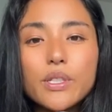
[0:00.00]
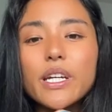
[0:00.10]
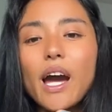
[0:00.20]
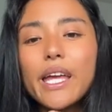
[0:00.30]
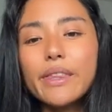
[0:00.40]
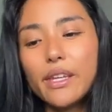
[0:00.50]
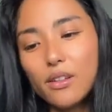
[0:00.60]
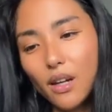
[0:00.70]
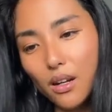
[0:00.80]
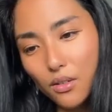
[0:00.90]
振り返って
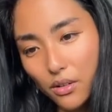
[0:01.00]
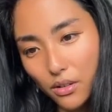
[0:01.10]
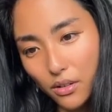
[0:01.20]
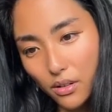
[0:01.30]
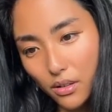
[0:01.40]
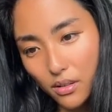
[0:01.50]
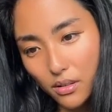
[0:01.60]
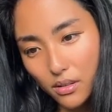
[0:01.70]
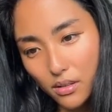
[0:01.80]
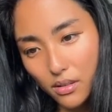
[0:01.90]
るのか、
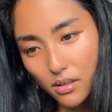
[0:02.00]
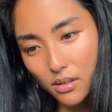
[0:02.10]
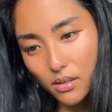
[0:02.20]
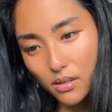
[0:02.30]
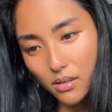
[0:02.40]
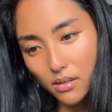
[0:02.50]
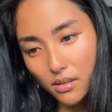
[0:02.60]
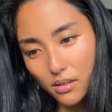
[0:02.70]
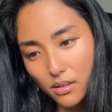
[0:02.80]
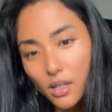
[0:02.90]
こ
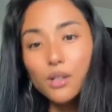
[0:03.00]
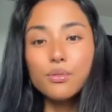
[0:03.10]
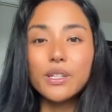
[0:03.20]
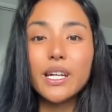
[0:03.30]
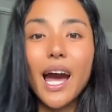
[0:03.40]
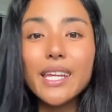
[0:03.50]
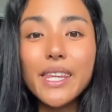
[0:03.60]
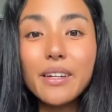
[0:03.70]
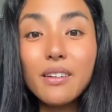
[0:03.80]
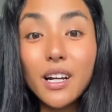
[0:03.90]
う振り
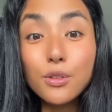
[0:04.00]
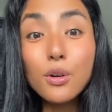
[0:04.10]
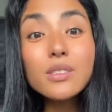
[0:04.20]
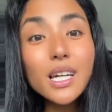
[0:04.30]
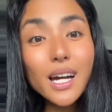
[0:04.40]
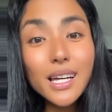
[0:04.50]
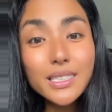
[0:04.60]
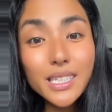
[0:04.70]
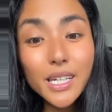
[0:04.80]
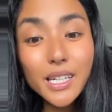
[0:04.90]
返ってるのか、どんな
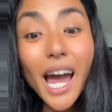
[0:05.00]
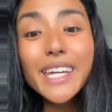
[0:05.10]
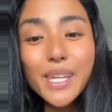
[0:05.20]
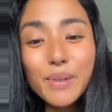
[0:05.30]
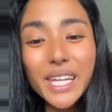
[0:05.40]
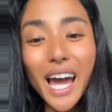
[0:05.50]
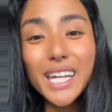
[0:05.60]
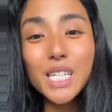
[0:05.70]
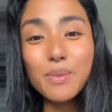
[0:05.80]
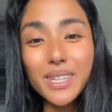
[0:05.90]
感じ？書いてみて、
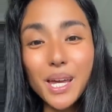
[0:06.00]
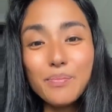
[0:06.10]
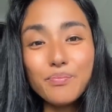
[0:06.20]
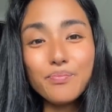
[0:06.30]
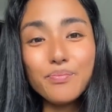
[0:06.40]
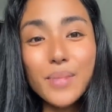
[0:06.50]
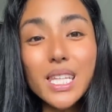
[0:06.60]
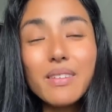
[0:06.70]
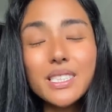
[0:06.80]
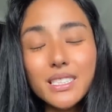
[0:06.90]
書いてみて。
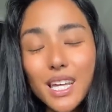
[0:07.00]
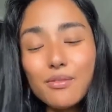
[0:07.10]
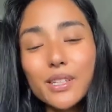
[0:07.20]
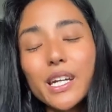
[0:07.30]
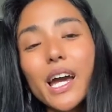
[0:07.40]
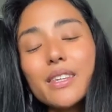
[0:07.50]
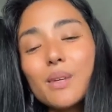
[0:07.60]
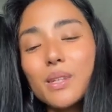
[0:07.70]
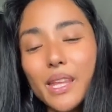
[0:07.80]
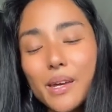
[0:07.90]
または実際振り返っ
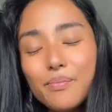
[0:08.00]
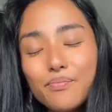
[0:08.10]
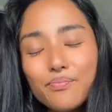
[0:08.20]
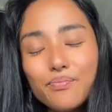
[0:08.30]
てみて。